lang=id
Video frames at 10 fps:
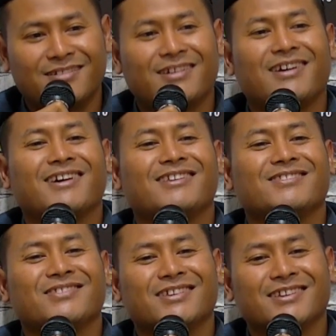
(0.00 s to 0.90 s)
Nah,
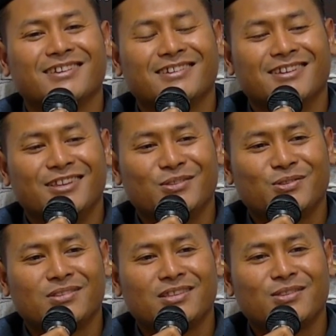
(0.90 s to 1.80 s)
itu dia.
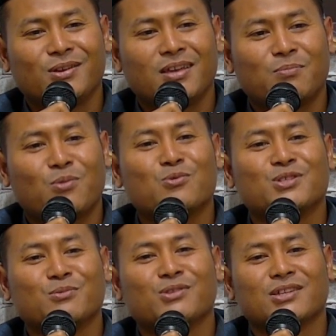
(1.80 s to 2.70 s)
Itu itulah
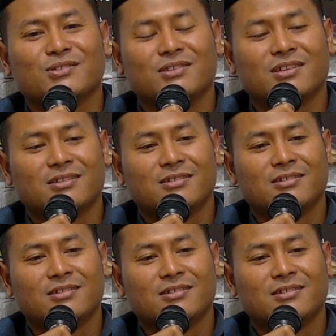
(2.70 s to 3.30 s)
promosi mutasi itu ya.